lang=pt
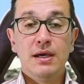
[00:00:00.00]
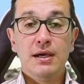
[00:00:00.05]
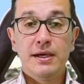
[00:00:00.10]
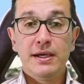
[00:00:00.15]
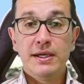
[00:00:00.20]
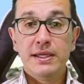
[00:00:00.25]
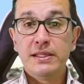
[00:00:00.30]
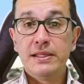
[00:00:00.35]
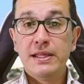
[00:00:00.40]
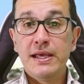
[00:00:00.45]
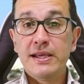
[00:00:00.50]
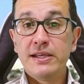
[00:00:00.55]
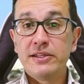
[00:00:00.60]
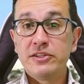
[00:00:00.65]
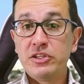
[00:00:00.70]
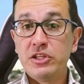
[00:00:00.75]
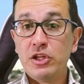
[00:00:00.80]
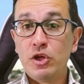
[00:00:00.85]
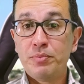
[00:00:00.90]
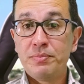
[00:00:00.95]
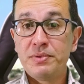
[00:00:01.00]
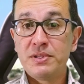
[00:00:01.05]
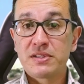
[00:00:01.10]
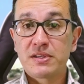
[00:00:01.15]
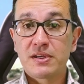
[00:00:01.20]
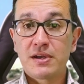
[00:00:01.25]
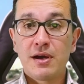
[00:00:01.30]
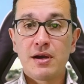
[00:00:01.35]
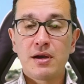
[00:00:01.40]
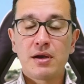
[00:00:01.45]
A ideia de não
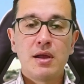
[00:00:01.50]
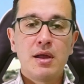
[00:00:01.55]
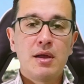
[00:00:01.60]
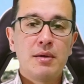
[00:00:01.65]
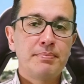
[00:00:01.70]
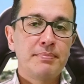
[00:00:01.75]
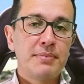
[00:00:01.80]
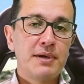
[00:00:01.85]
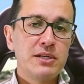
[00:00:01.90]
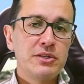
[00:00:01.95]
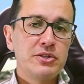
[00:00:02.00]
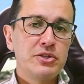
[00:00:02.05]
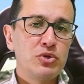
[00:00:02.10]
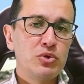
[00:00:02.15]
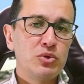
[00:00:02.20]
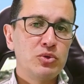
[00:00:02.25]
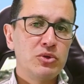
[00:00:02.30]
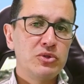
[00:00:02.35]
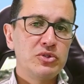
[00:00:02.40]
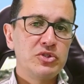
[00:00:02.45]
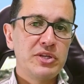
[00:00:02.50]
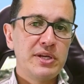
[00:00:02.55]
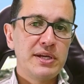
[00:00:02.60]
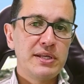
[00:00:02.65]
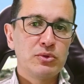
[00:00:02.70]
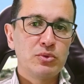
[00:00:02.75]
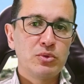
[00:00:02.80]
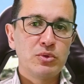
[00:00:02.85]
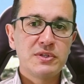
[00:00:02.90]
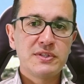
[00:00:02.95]
piscar partiu do
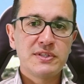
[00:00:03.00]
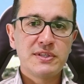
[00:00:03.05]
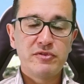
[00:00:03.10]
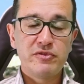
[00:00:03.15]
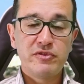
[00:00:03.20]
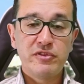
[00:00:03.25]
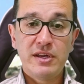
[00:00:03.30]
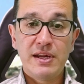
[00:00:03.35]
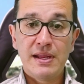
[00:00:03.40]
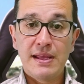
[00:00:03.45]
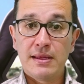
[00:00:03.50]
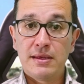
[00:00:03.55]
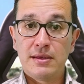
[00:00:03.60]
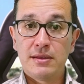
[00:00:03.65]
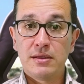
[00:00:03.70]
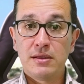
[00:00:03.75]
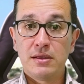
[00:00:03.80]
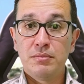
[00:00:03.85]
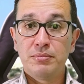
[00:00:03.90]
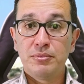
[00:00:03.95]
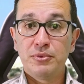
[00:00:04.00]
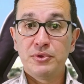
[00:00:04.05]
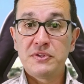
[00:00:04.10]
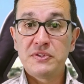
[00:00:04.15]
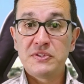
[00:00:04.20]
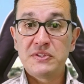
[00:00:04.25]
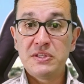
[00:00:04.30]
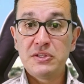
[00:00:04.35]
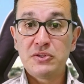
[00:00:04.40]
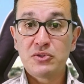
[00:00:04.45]
diretor Zeffirelli,
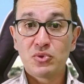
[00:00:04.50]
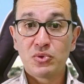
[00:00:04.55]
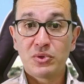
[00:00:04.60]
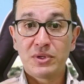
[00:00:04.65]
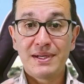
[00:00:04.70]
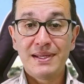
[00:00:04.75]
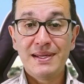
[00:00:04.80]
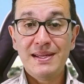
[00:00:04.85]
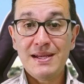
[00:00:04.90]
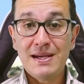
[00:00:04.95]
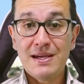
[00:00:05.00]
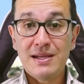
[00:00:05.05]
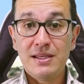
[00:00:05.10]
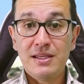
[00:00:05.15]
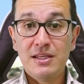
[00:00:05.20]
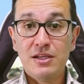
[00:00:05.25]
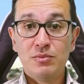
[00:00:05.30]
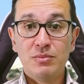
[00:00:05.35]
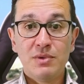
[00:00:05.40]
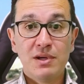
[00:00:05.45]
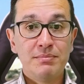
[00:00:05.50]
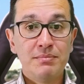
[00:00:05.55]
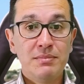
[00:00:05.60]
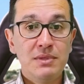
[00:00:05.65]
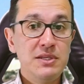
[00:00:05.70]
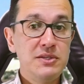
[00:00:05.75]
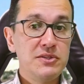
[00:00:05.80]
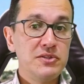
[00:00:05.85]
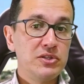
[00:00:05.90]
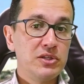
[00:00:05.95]
pois isso criaria uma
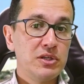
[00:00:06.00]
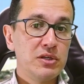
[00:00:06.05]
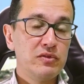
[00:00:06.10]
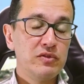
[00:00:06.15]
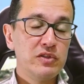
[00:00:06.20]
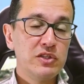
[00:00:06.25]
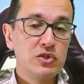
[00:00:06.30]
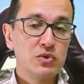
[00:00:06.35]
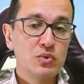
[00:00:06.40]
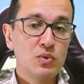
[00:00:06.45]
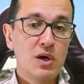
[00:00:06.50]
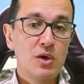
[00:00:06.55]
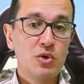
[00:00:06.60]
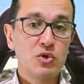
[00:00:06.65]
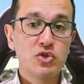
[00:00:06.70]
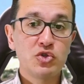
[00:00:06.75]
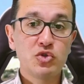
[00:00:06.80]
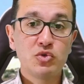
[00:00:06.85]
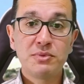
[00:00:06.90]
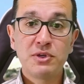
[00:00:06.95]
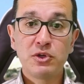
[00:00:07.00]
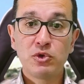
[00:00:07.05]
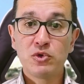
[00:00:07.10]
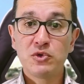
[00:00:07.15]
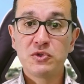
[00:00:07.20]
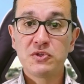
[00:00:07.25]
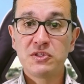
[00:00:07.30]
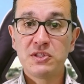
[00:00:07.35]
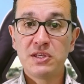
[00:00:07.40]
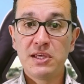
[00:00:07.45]
mística visual
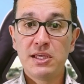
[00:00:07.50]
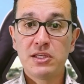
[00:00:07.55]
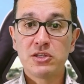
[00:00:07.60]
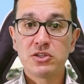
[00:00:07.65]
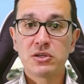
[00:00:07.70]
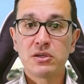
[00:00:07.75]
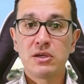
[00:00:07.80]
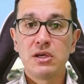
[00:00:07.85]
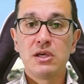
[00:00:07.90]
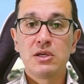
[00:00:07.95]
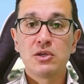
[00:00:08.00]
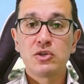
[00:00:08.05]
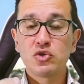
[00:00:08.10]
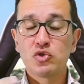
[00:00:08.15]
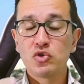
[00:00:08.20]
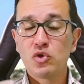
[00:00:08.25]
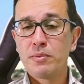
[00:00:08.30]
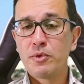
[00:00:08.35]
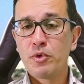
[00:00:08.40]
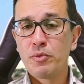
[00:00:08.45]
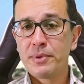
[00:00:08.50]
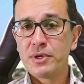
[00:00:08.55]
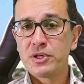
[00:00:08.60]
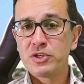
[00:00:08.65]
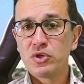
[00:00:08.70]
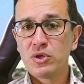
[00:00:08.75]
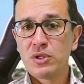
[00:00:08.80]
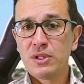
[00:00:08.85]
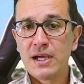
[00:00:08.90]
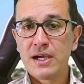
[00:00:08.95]
subconsciente sobre o
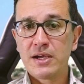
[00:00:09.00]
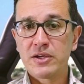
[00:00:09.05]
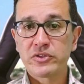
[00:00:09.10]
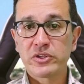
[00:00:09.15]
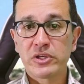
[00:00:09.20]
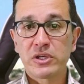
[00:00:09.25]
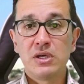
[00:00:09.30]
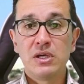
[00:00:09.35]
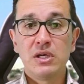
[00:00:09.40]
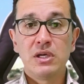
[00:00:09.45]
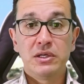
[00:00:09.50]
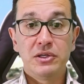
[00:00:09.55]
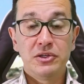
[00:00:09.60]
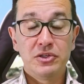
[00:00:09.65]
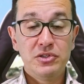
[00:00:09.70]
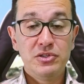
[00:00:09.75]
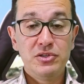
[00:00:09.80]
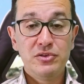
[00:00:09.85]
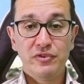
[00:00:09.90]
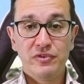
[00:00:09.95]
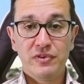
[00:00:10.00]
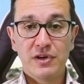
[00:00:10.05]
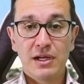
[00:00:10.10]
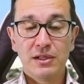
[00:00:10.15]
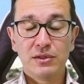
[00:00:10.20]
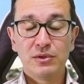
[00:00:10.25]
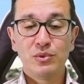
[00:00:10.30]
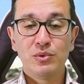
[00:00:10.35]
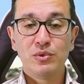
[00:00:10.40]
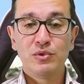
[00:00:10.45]
personagem, que de
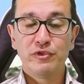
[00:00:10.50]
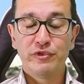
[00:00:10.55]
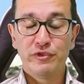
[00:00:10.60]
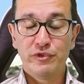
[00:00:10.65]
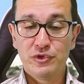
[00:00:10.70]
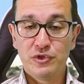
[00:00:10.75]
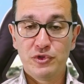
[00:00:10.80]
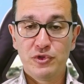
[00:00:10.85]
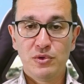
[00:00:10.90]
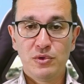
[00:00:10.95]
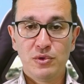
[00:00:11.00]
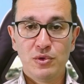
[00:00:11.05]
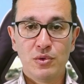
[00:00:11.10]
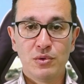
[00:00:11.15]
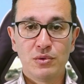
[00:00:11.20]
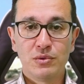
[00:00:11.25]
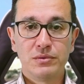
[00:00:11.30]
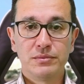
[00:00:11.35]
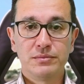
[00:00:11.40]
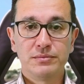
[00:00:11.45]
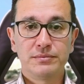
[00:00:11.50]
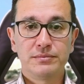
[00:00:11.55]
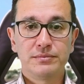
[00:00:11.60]
fato funcionou.